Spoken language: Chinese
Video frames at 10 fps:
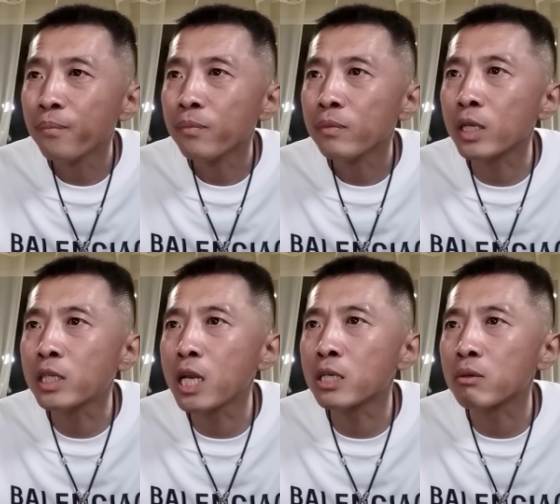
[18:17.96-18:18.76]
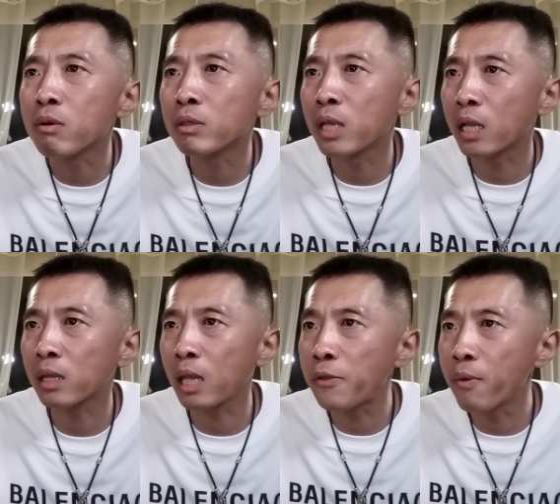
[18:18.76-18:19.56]
那这时候在
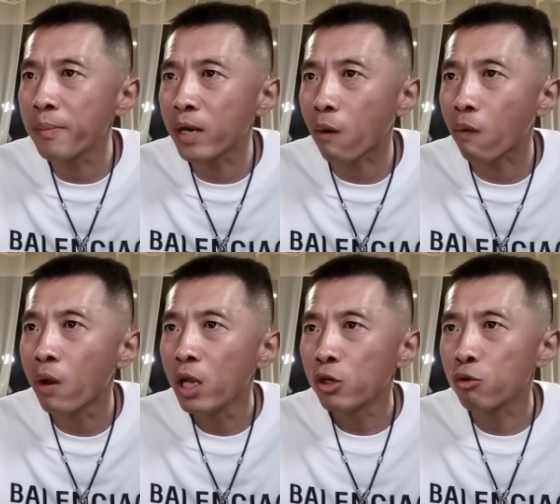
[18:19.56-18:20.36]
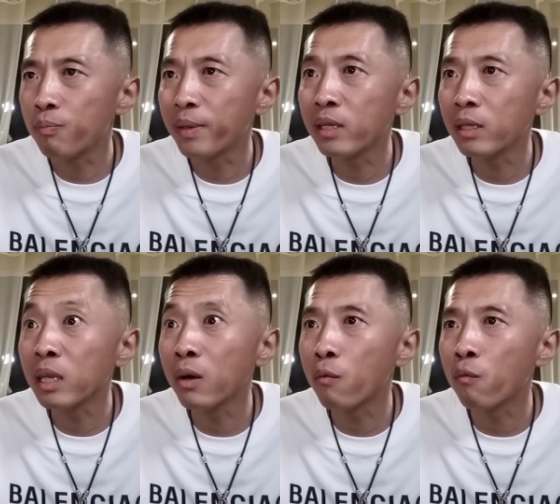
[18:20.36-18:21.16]
单元门口准备的那
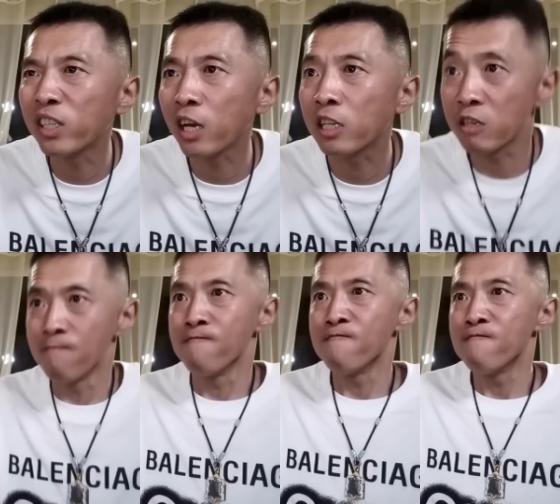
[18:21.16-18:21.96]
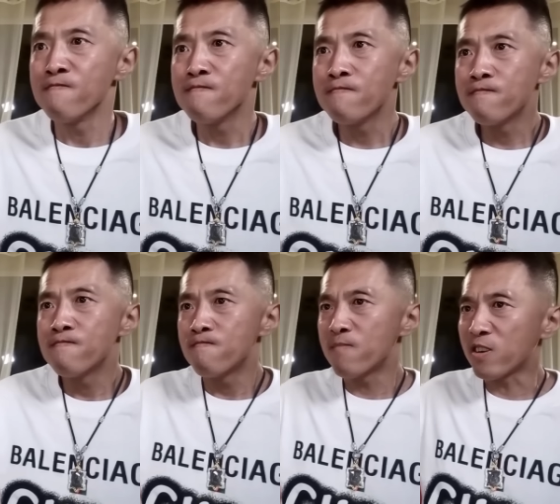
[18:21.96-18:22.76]
个汪家里，
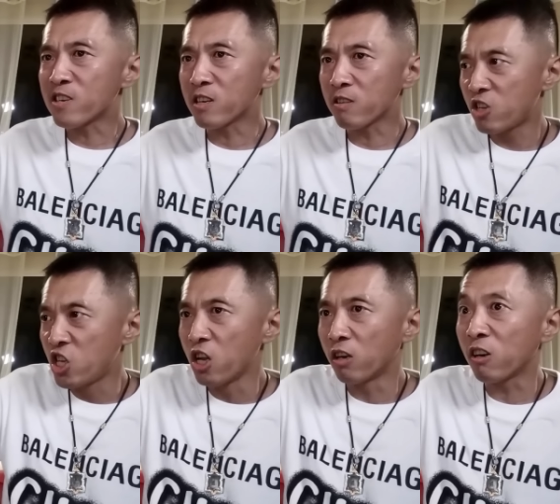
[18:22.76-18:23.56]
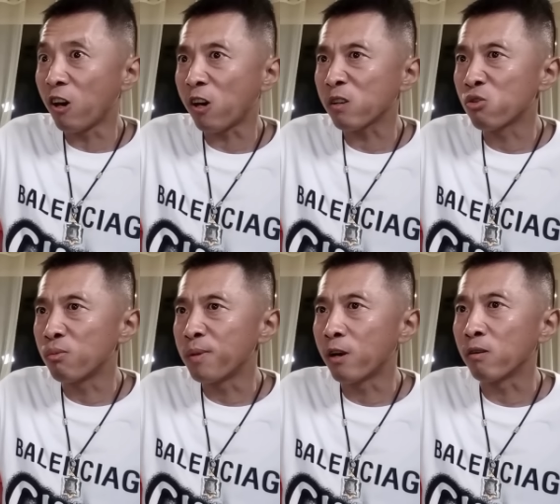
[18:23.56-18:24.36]
马上枪咔咔就准
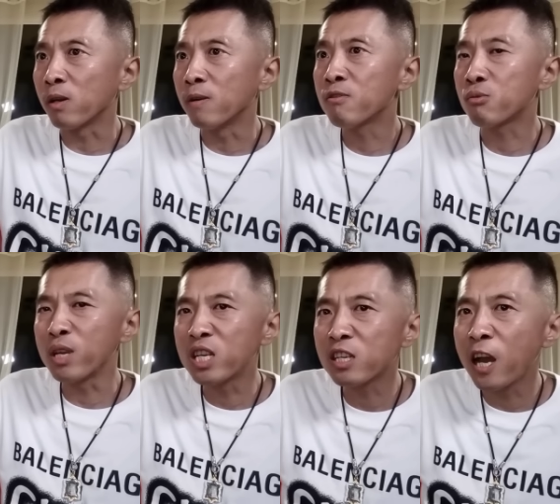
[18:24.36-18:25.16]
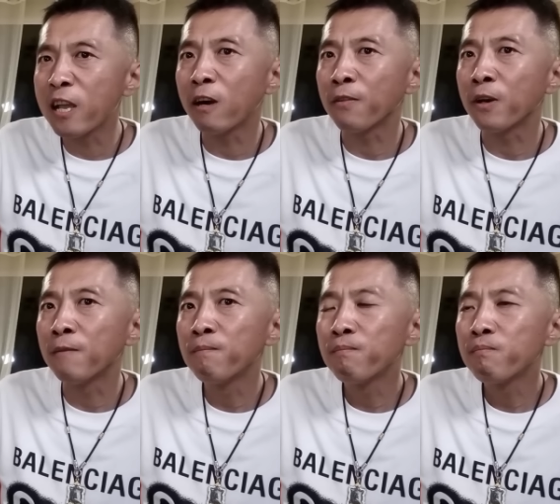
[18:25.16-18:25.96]
备好了，随时开杠了。
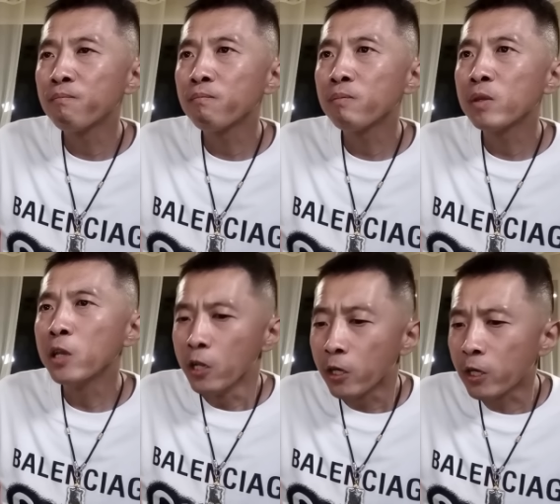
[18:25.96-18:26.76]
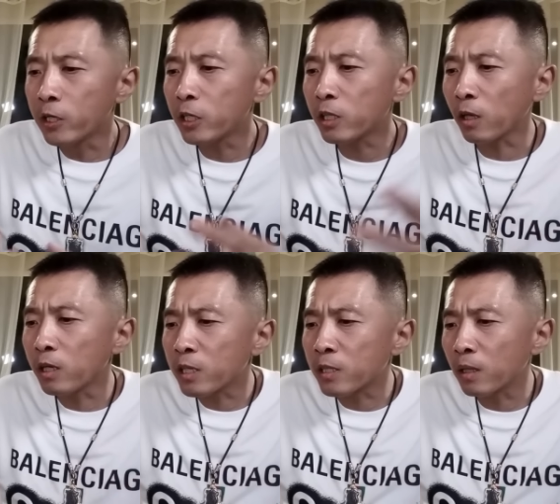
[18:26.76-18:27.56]
可是等这
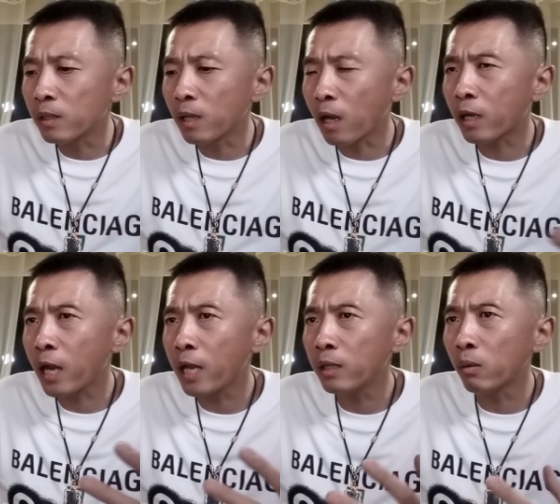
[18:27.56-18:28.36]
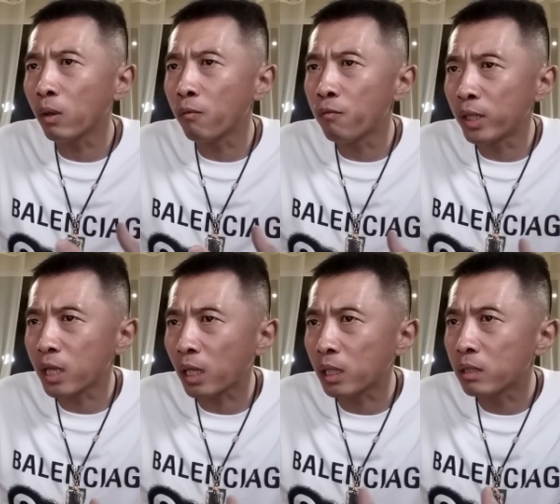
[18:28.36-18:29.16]
桑塔纳开到了汪
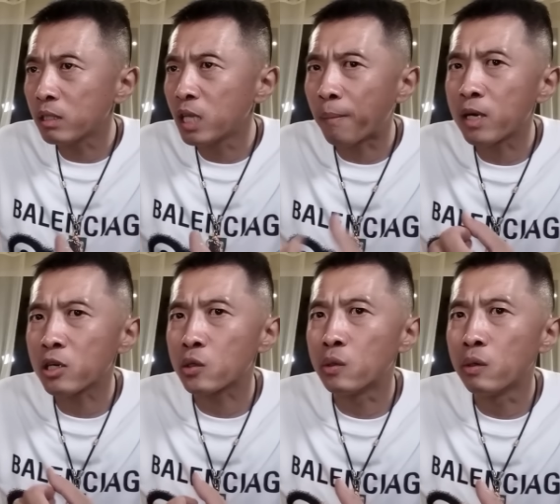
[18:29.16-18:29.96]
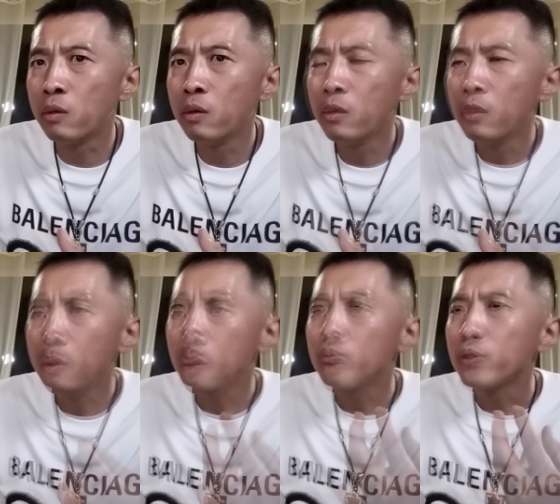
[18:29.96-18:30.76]
家里前面的时候。
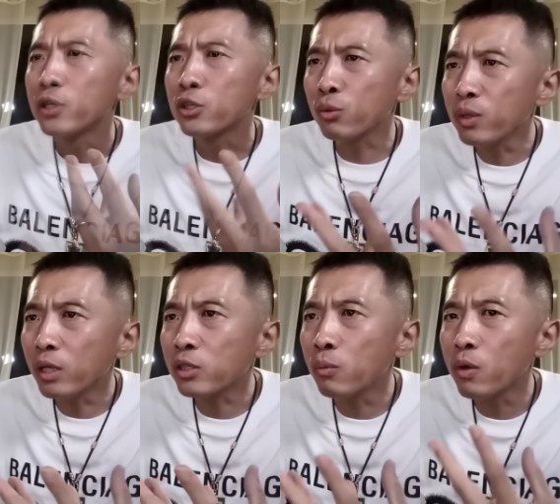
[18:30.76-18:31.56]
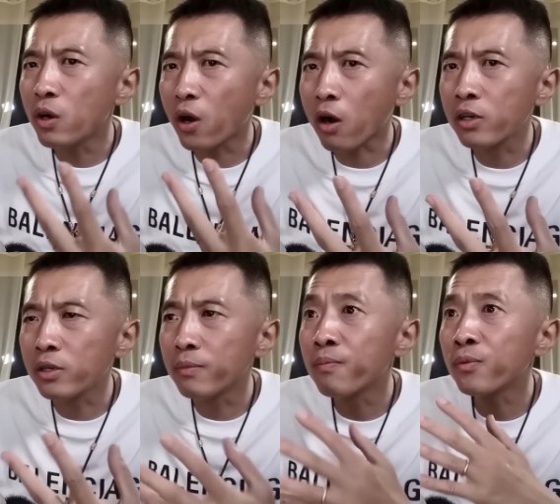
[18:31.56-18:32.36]
孙德松和二哥
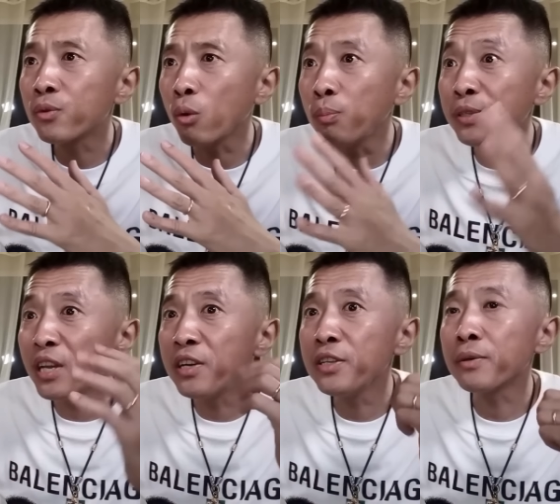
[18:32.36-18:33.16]
都不见人影，